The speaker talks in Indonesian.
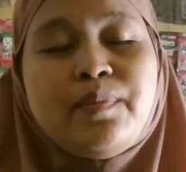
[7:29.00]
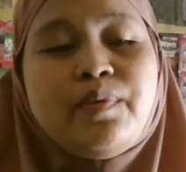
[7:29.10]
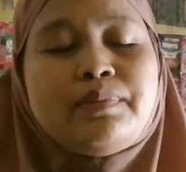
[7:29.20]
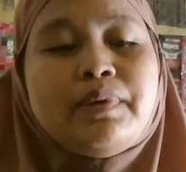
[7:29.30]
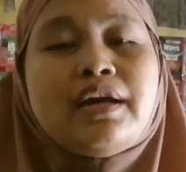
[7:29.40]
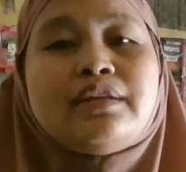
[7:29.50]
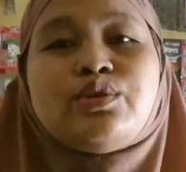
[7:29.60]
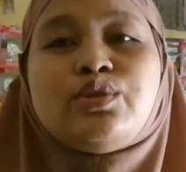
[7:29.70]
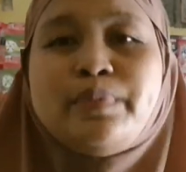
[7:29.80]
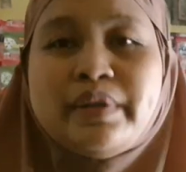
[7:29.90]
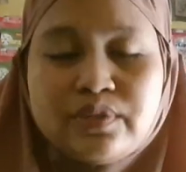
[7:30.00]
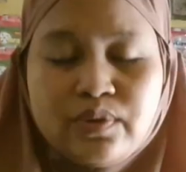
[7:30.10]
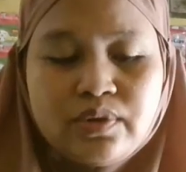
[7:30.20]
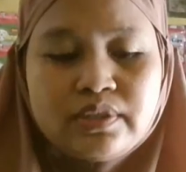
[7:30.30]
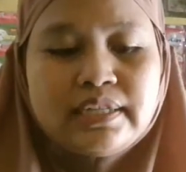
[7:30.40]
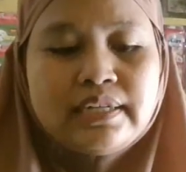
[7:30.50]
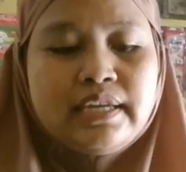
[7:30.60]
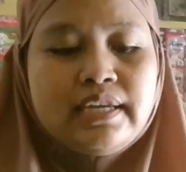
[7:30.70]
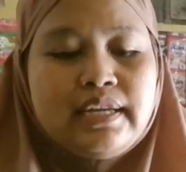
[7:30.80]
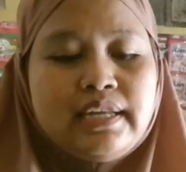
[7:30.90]
buat bakal soto besok
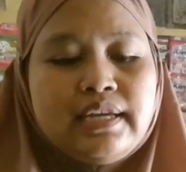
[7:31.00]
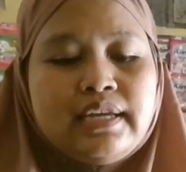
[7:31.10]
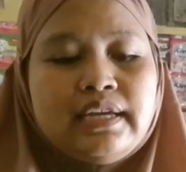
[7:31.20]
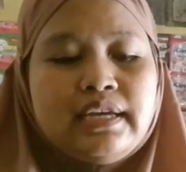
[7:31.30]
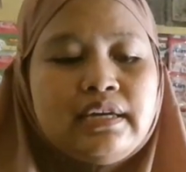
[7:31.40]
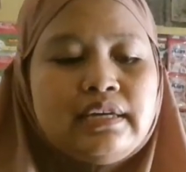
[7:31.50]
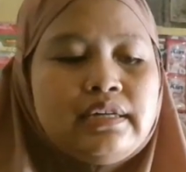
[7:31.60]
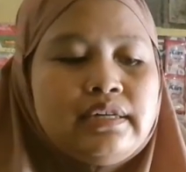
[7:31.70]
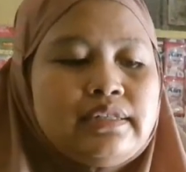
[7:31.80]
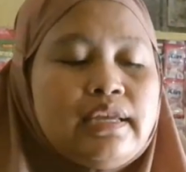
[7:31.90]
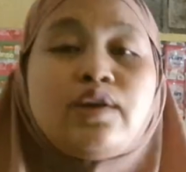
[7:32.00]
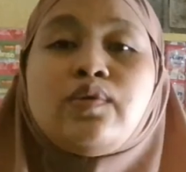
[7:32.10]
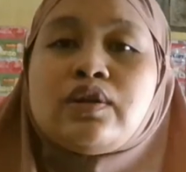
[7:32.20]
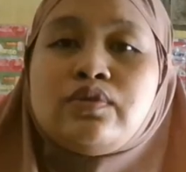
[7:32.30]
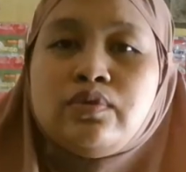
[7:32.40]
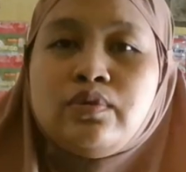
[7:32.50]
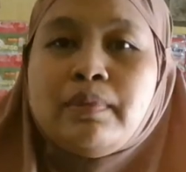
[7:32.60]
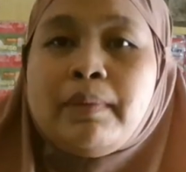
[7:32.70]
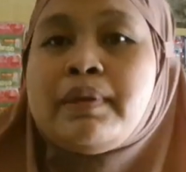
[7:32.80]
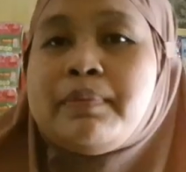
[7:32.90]
jadi ini uh, saya keluar dulu
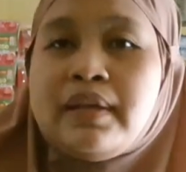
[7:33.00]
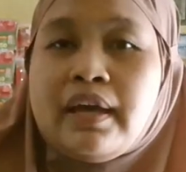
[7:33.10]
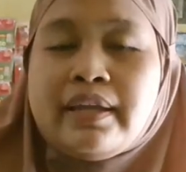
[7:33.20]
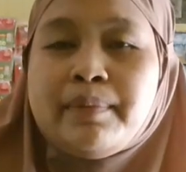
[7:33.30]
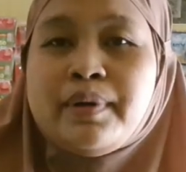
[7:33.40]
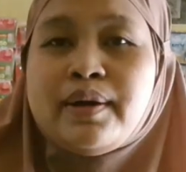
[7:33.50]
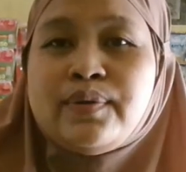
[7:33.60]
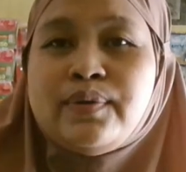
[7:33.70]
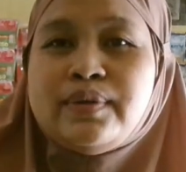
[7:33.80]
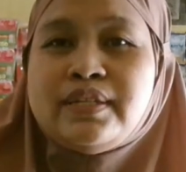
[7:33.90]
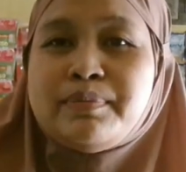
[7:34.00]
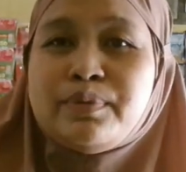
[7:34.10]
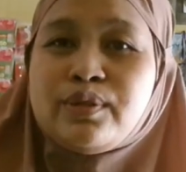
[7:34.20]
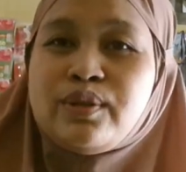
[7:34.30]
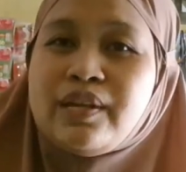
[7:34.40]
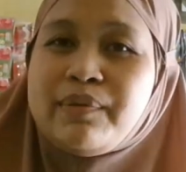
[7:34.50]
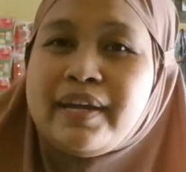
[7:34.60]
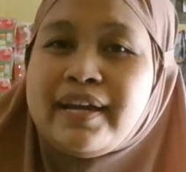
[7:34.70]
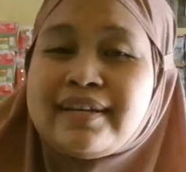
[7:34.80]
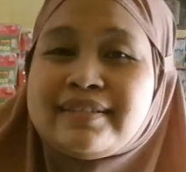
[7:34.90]
mampir beli ayam baru jemput otw
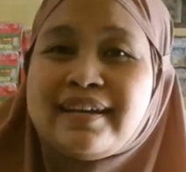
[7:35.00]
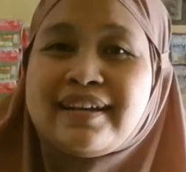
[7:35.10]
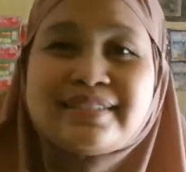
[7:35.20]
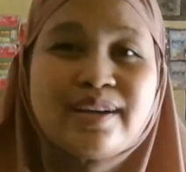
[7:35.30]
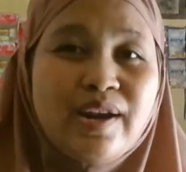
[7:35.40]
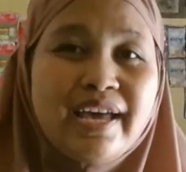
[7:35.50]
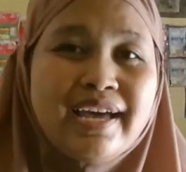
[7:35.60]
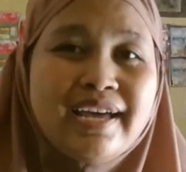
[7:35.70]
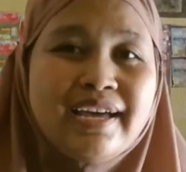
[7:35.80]
kakak Zara ke sekolah